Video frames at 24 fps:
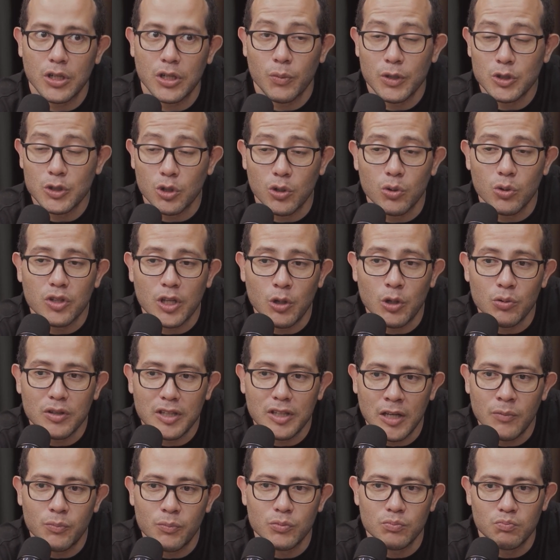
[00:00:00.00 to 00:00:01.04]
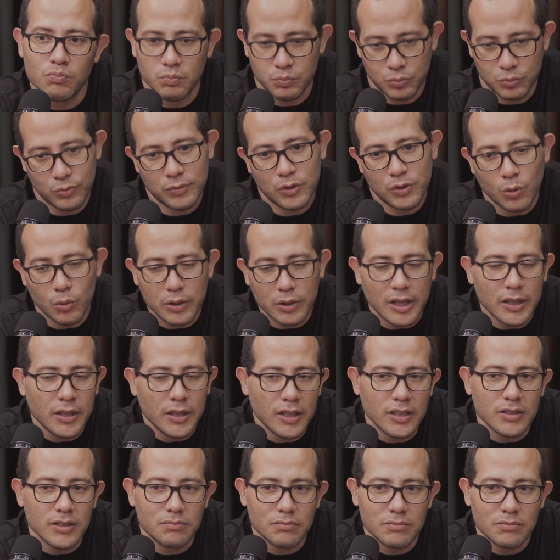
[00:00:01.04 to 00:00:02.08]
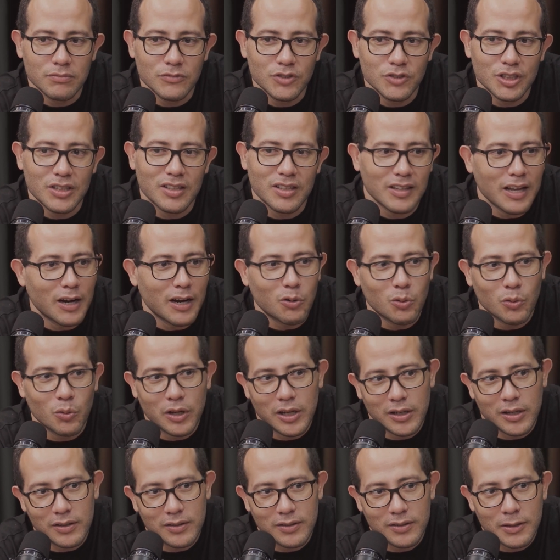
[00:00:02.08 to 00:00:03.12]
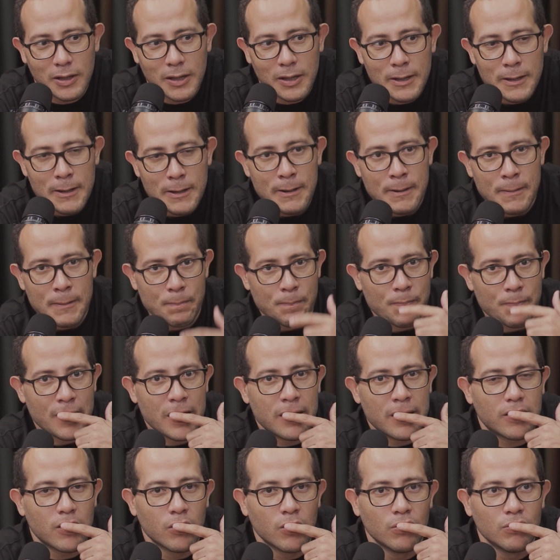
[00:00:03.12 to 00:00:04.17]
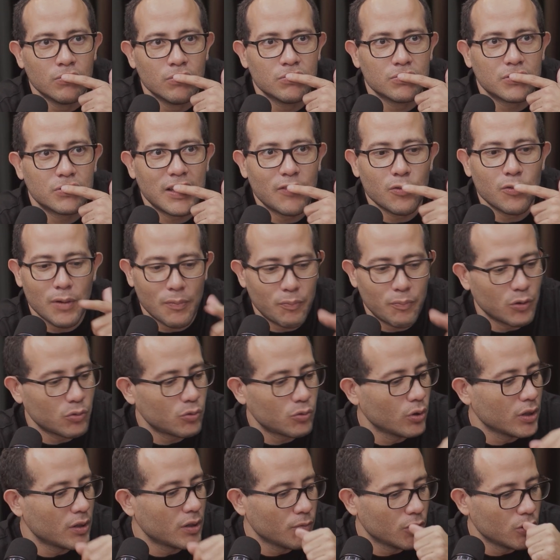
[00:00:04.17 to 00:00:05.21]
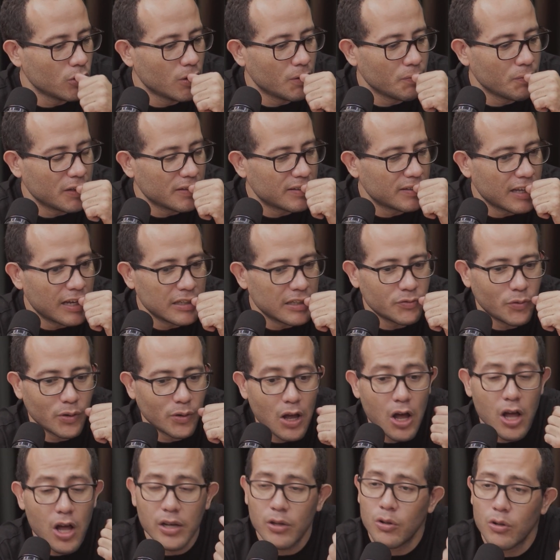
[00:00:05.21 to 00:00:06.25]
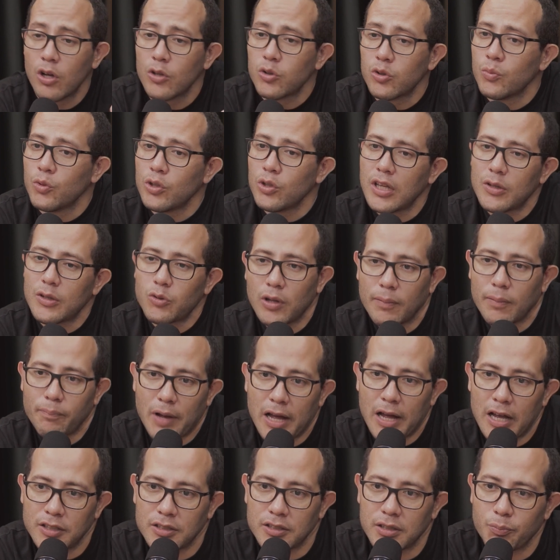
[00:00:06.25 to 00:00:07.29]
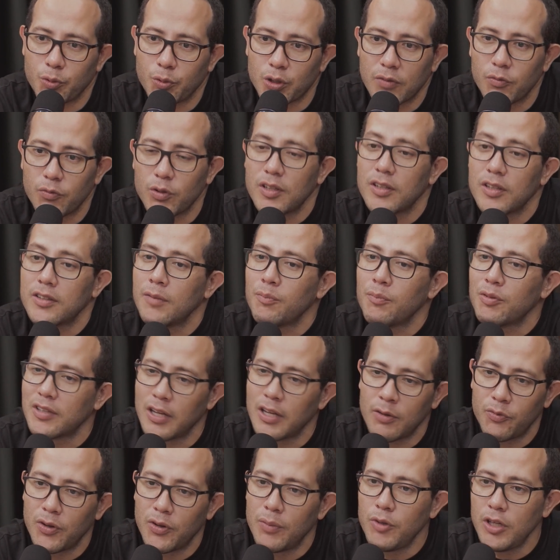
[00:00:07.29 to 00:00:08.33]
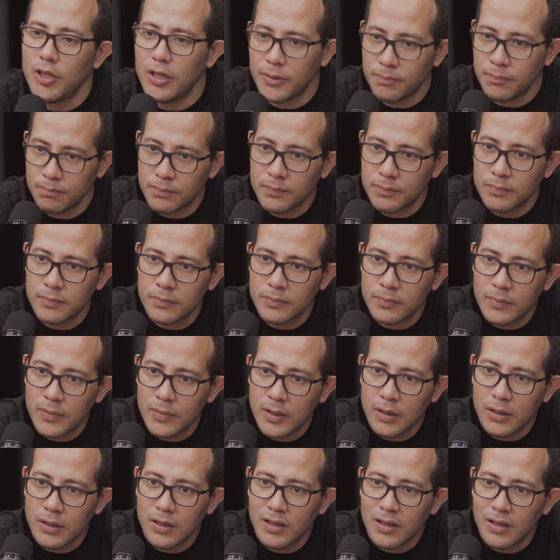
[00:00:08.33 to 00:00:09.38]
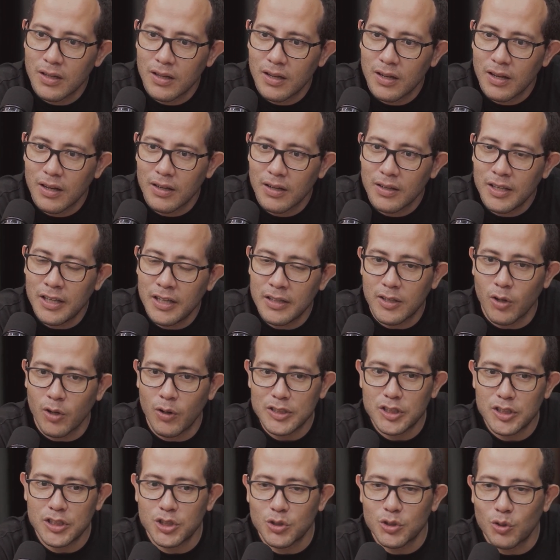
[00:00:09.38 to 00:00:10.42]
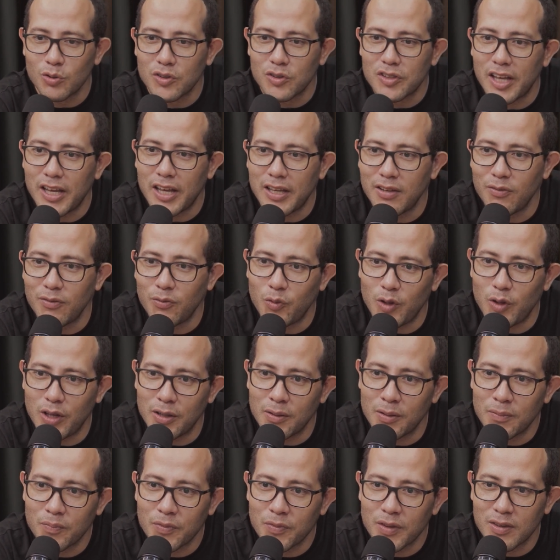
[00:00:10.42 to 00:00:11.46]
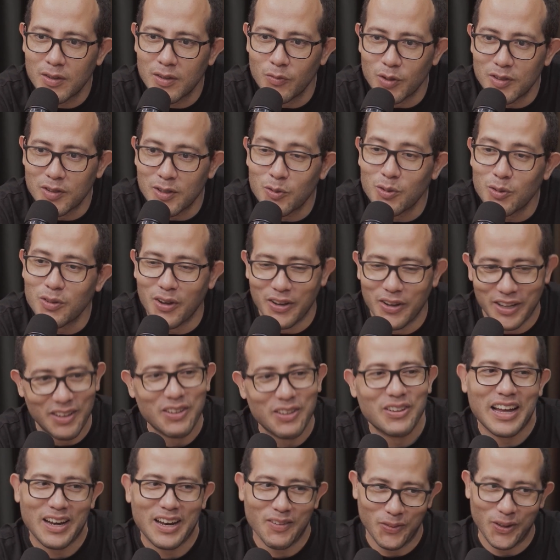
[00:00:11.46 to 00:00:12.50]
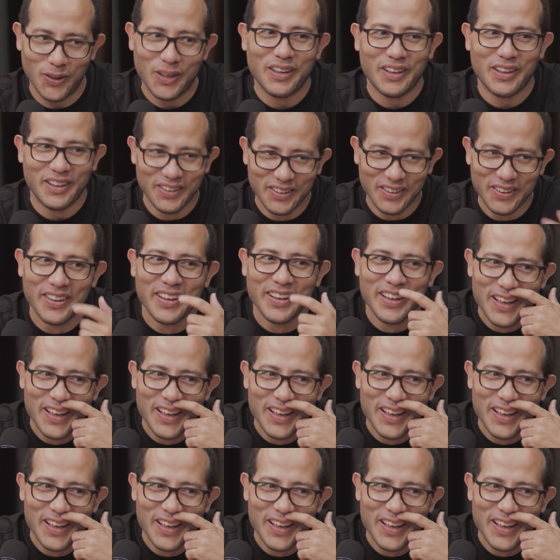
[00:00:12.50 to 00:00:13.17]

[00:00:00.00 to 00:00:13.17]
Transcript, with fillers: Geralmente eu não tenho tempo que eu queria de estar com eles. Então, teve uma pessoa que mandou uma mensagem falou: Olha, eu gosto muito da sua página porque você sempre sai em família. Então a gente consegue ver se você. Olha, o cara foi.